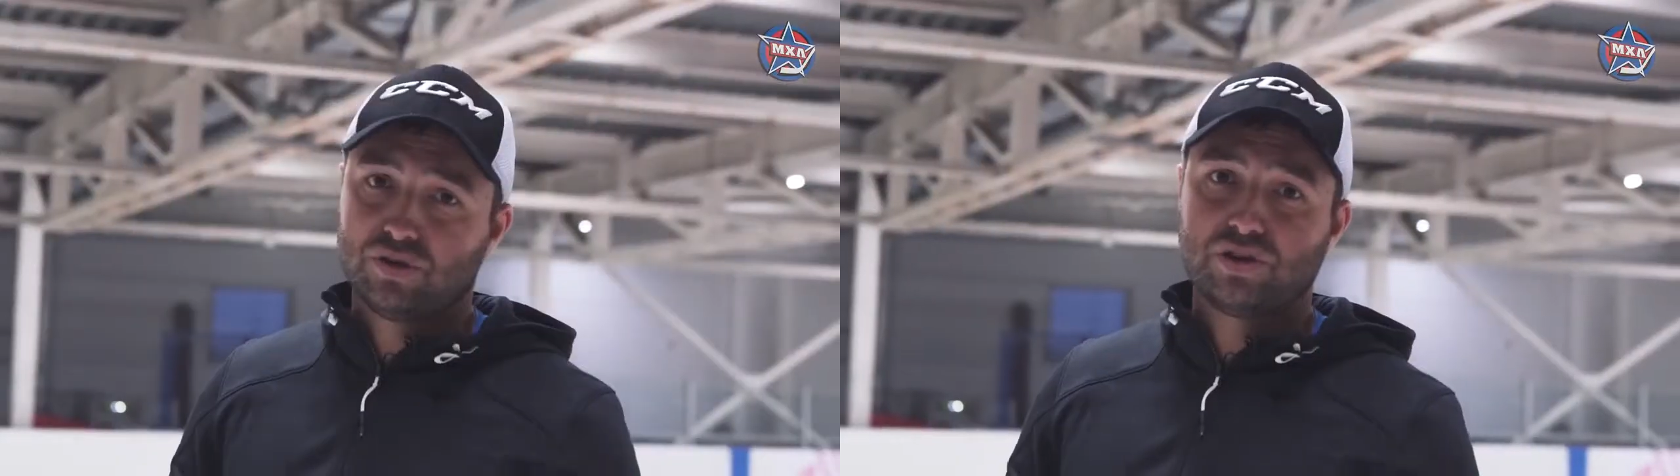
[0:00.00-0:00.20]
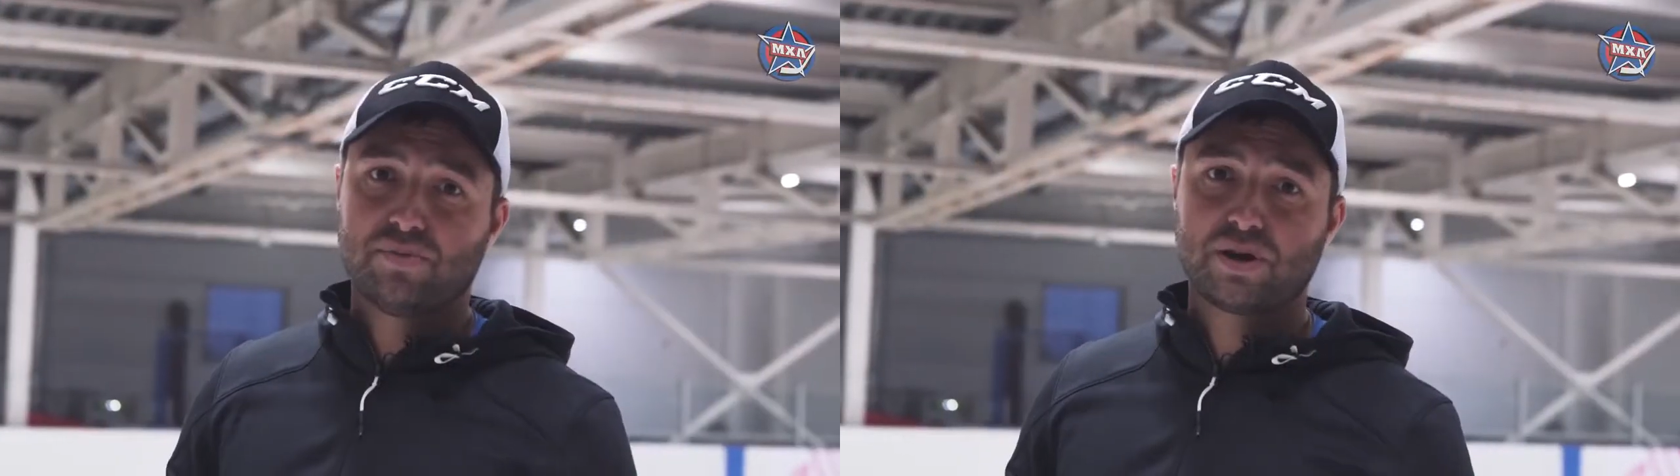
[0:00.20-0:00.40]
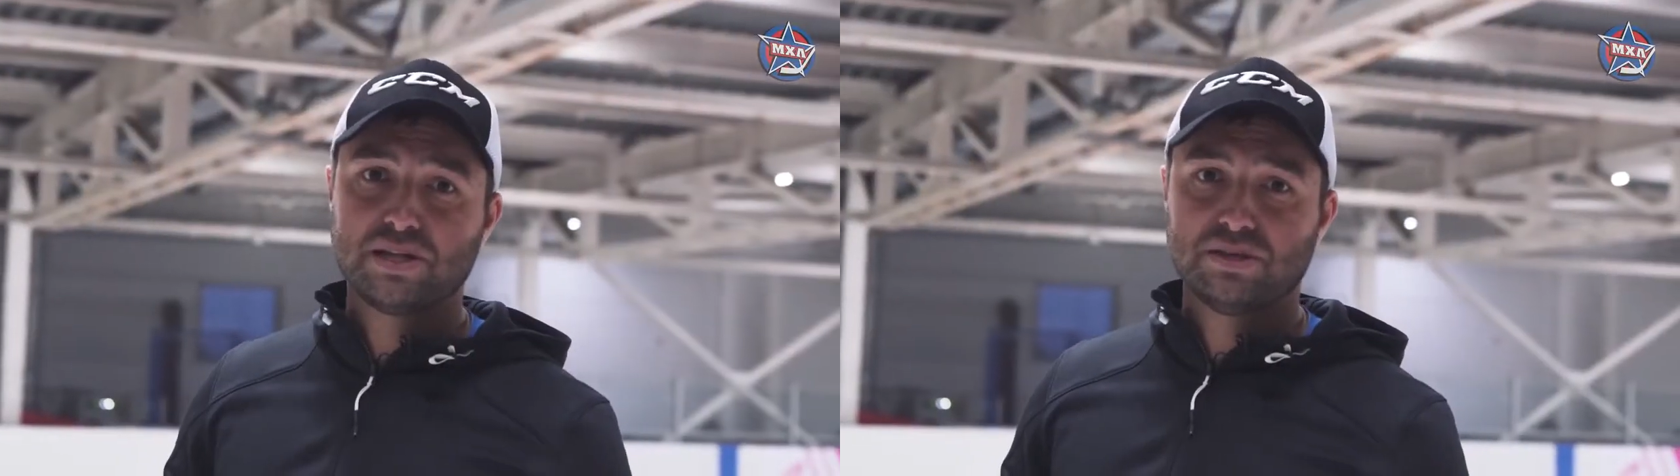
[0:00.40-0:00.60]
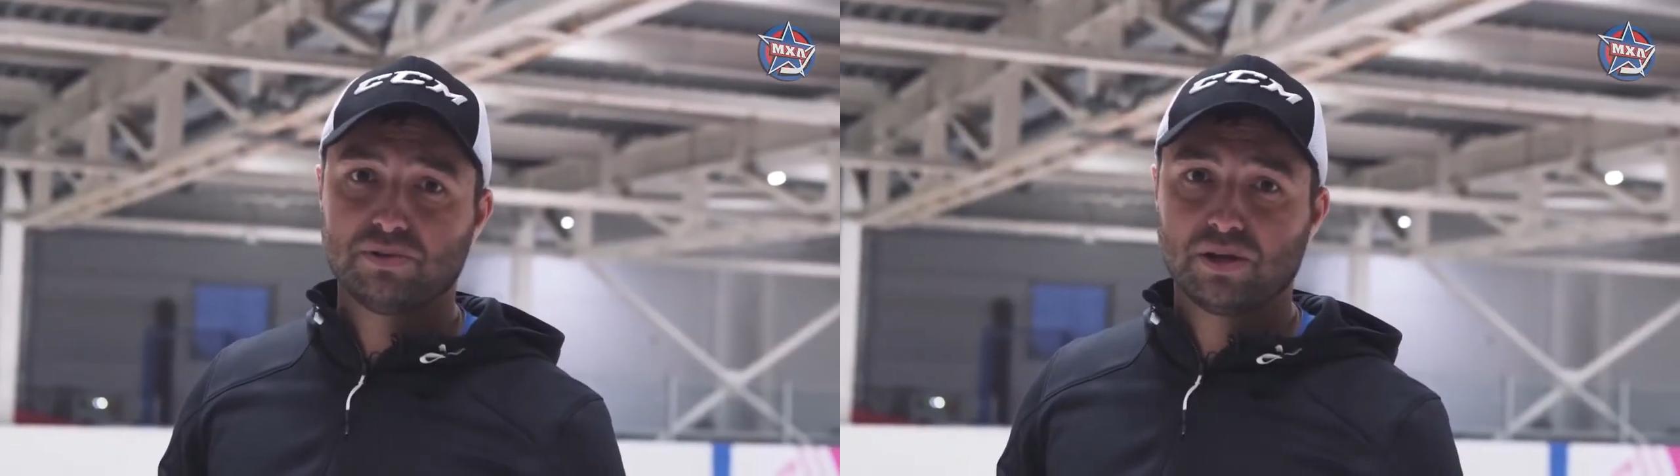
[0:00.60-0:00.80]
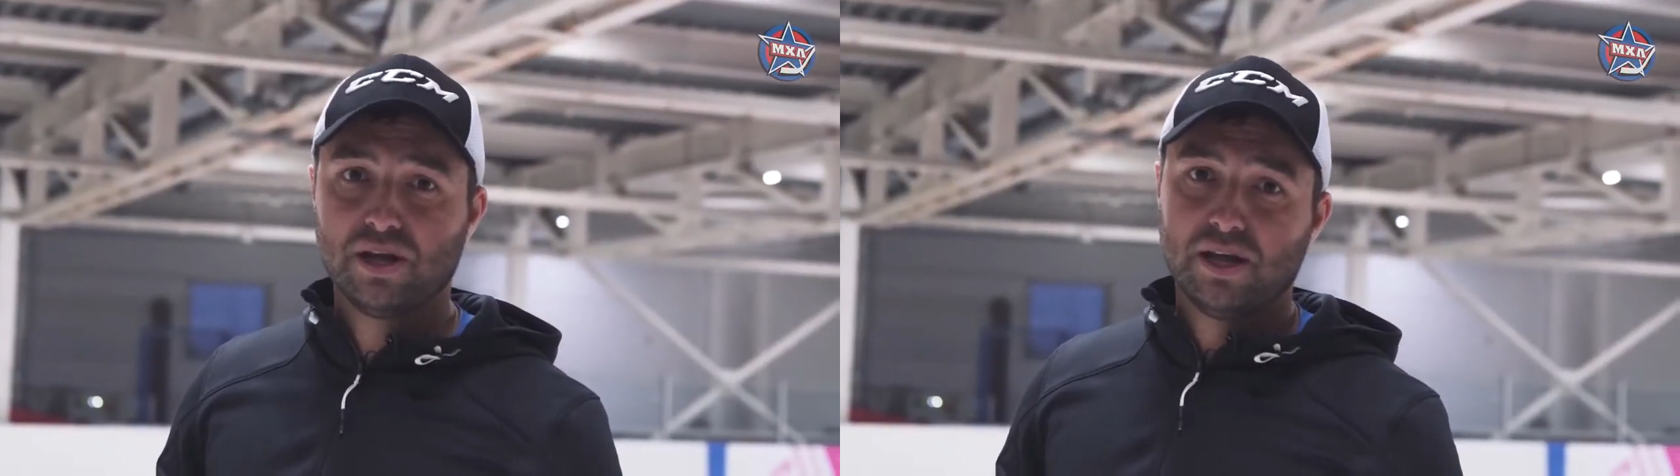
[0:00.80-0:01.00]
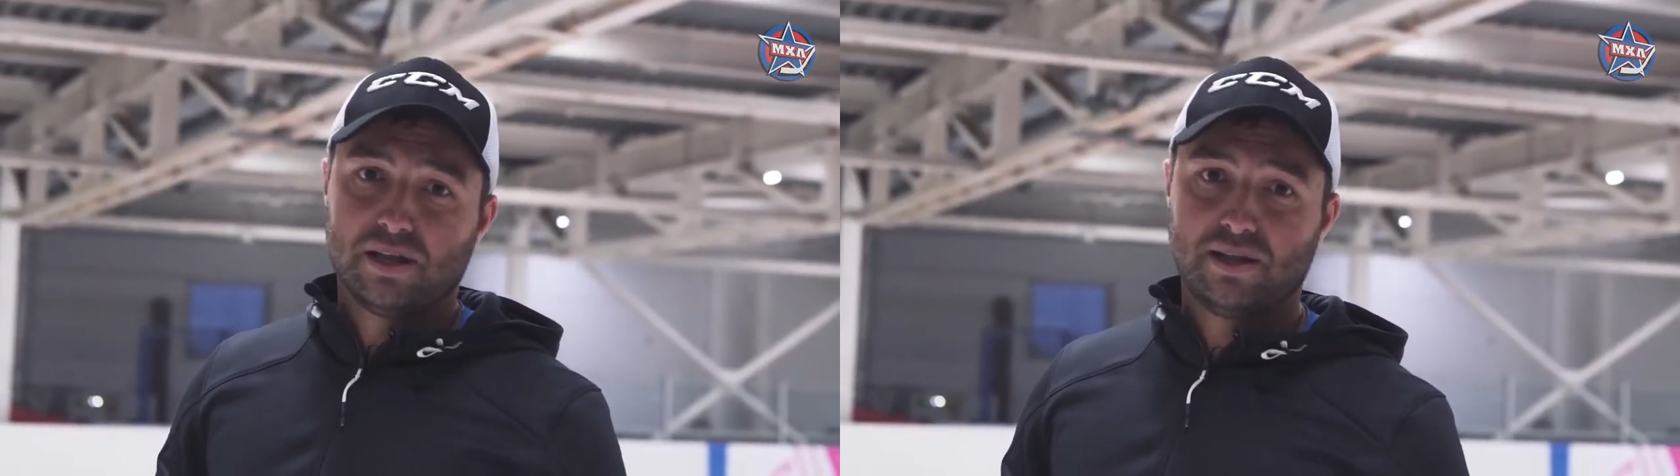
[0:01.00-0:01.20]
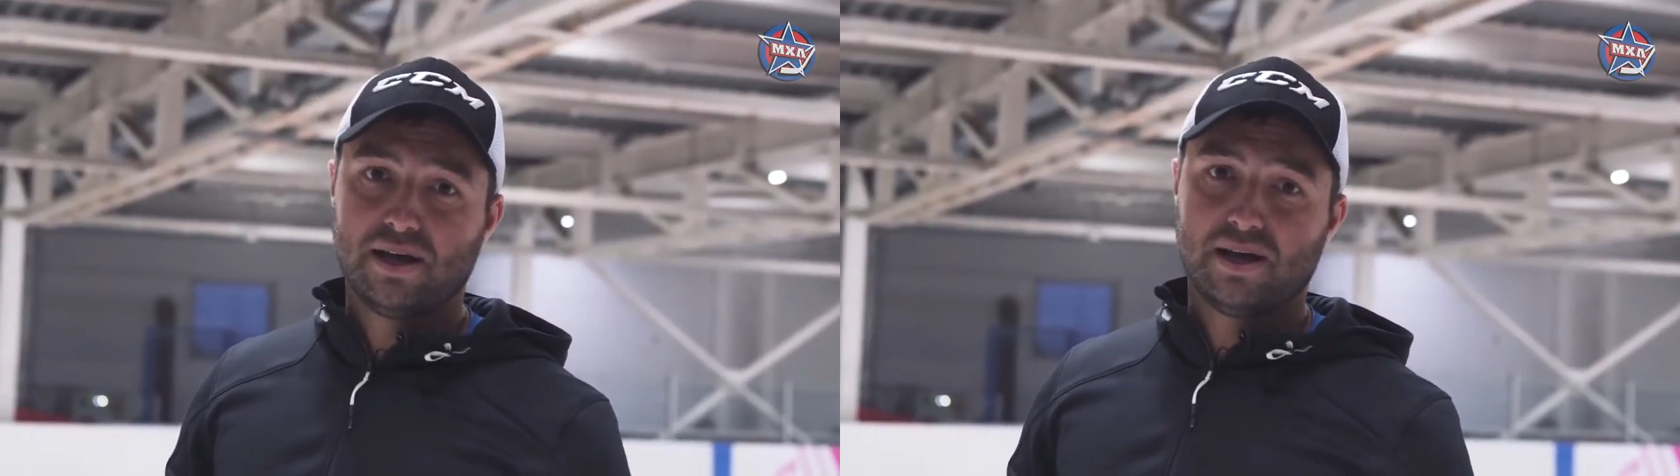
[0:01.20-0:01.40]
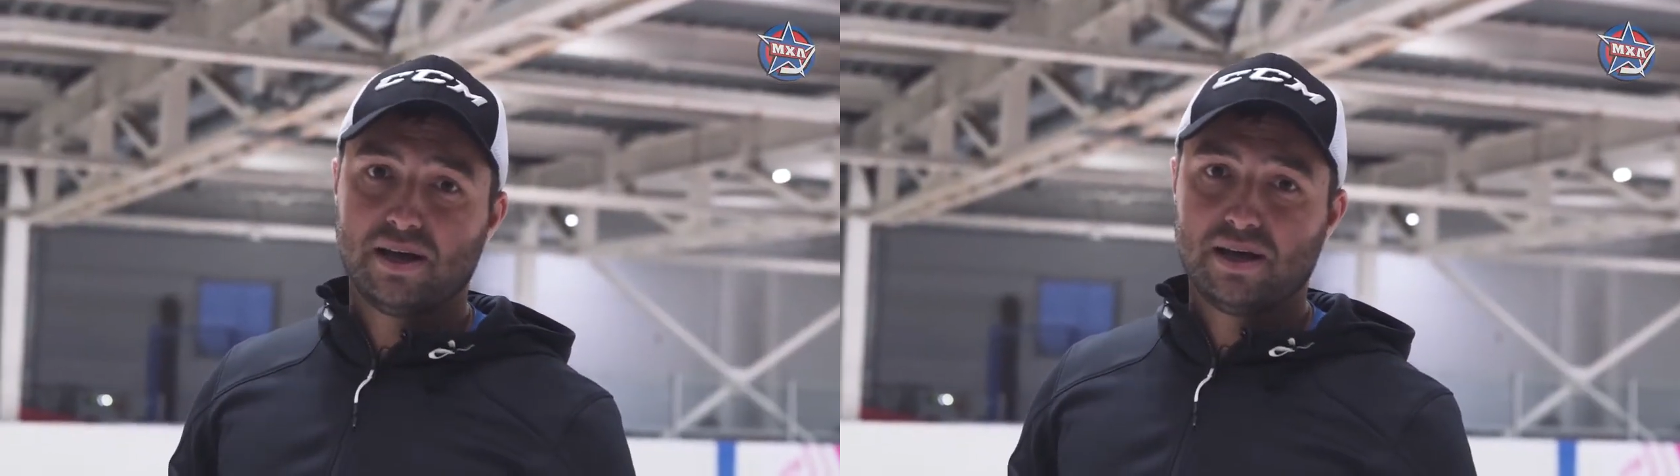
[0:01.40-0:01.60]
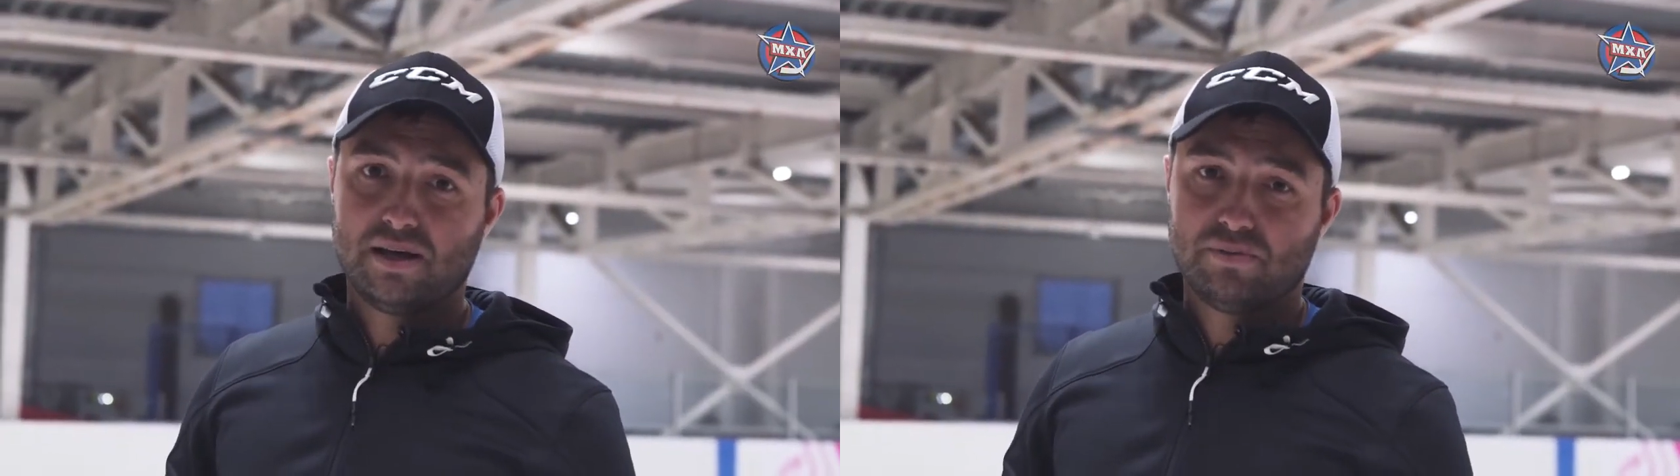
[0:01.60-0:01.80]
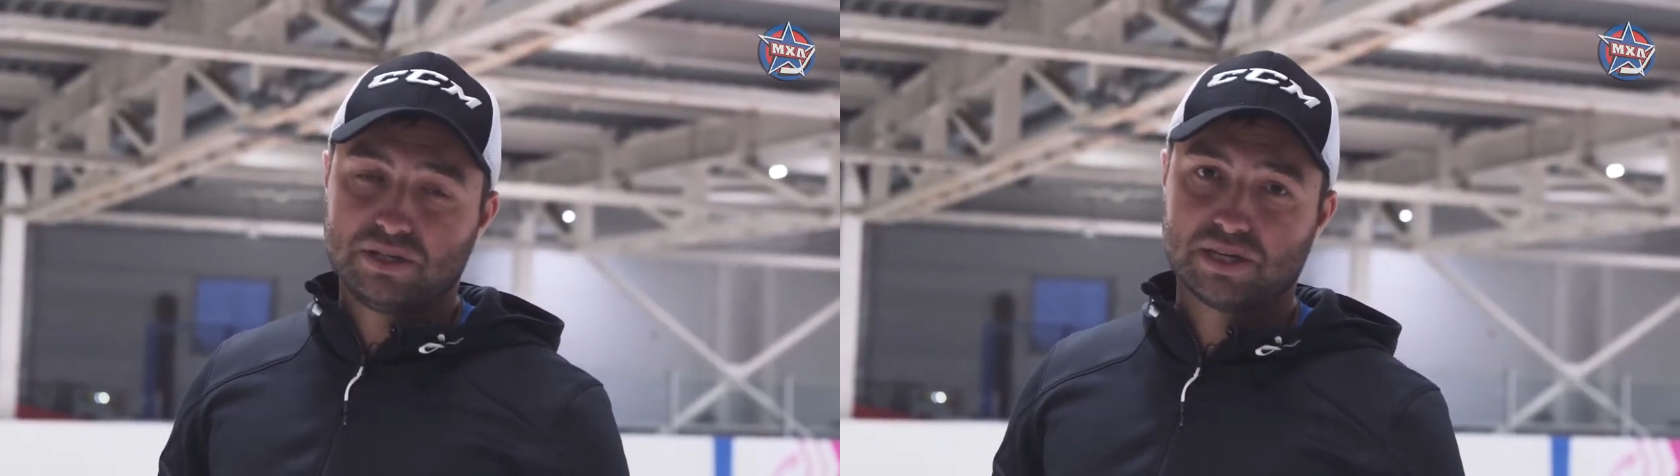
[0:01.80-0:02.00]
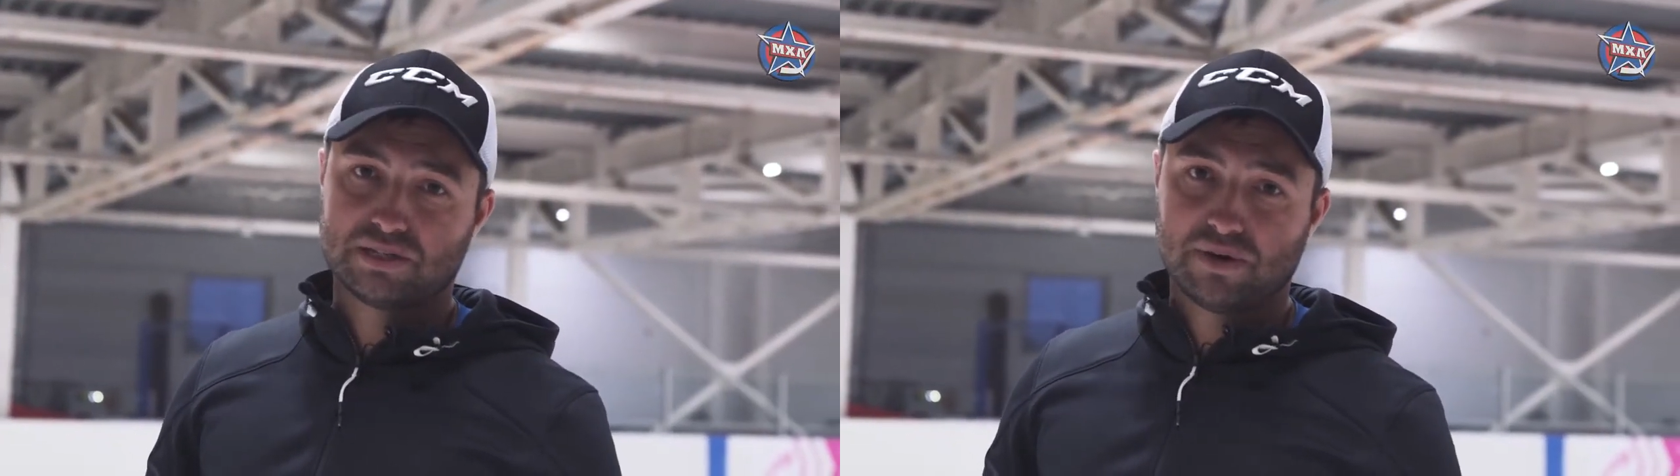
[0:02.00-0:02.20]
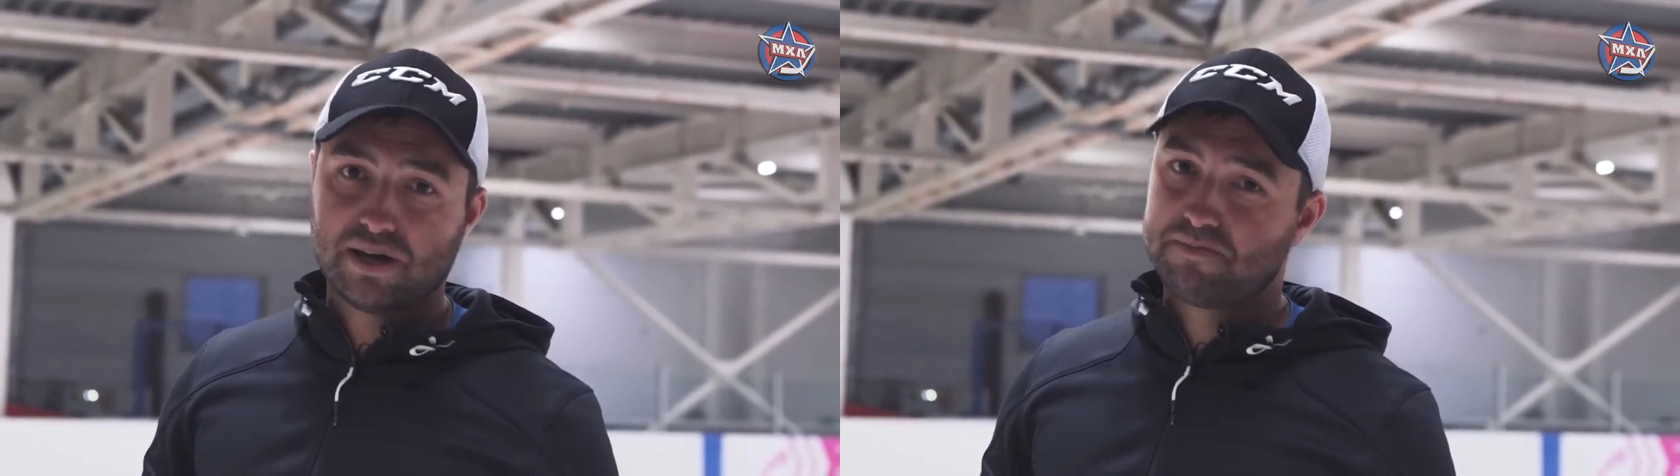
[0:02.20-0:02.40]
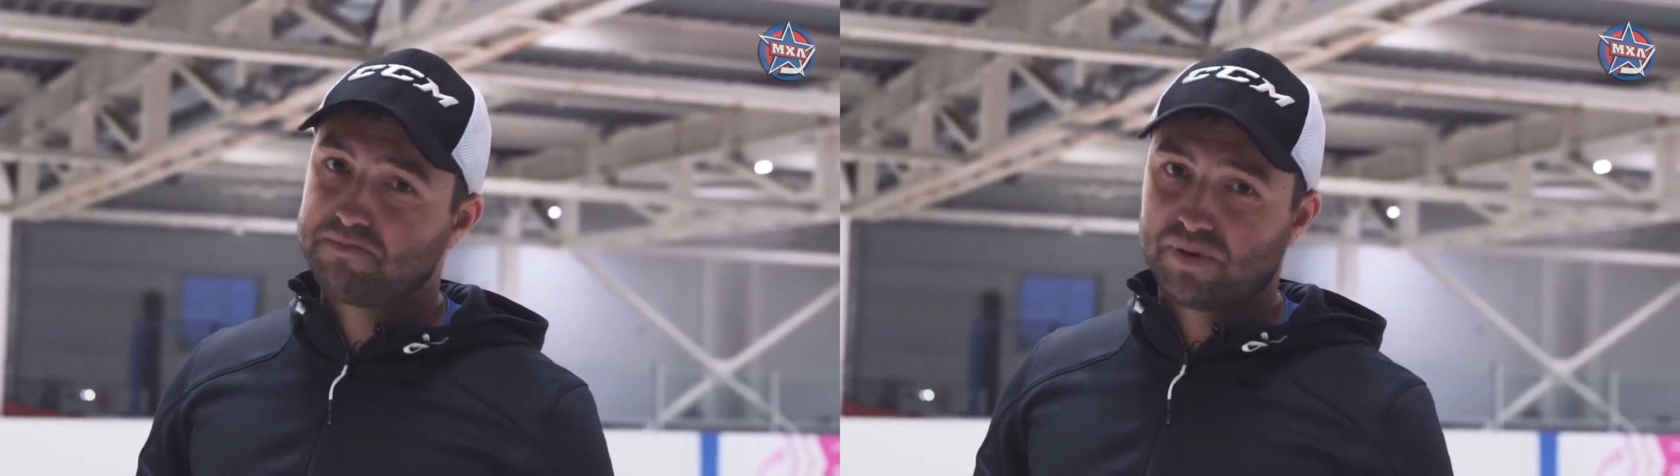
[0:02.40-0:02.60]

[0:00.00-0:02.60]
это необходимо для мастерства